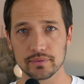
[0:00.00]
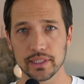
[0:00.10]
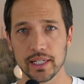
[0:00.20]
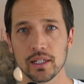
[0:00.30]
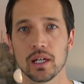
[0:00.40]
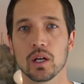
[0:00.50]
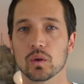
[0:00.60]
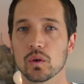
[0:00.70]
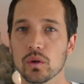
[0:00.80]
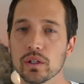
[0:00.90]
ね、
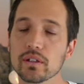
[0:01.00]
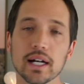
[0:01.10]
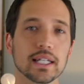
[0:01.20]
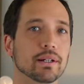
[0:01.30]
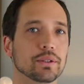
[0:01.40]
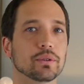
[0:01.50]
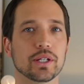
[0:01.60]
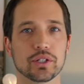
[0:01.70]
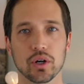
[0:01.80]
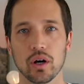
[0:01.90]
こういうアイデアはどう
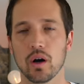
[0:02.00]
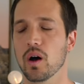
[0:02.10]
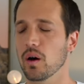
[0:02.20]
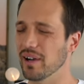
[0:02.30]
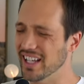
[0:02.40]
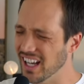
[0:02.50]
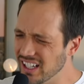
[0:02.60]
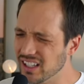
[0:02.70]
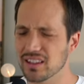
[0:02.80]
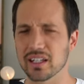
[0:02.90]
でしょう、お前
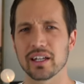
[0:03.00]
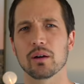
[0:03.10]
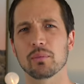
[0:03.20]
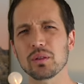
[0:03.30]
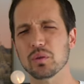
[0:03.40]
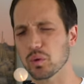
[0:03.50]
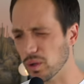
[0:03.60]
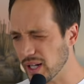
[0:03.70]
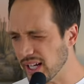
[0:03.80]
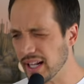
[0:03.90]
何やってんだよ、もっと
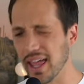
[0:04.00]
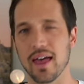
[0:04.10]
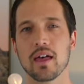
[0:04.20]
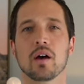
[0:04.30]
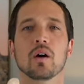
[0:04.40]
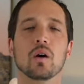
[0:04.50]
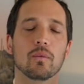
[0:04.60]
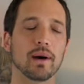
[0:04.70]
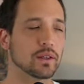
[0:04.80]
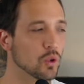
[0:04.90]
これやれ、
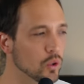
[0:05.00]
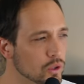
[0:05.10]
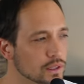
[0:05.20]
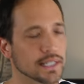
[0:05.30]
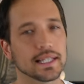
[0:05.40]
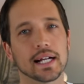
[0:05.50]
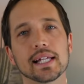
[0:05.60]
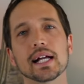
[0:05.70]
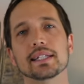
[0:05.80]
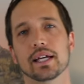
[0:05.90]
お前努力が足り
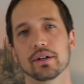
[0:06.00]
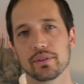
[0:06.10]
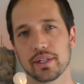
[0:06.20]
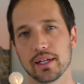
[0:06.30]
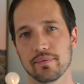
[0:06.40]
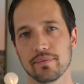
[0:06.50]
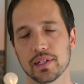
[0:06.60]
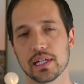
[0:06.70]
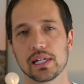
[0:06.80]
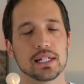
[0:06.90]
ないんだよって、
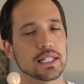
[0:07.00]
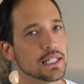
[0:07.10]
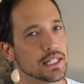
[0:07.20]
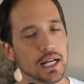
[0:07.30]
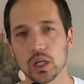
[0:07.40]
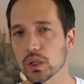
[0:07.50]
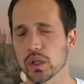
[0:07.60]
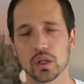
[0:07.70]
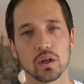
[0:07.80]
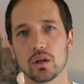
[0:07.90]
違う
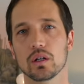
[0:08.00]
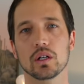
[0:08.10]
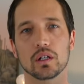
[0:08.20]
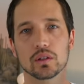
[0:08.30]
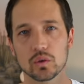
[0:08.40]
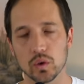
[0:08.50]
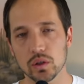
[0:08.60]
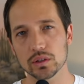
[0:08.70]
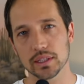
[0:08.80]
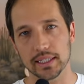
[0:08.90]
のよ。努
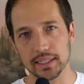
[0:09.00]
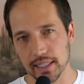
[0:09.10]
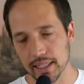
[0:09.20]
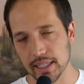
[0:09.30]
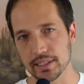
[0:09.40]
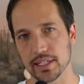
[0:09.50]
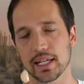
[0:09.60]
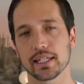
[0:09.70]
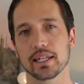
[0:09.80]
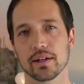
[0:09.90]
力が足りないんじゃ
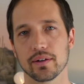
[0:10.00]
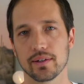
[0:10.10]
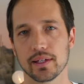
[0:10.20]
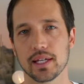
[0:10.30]
ないんだよ。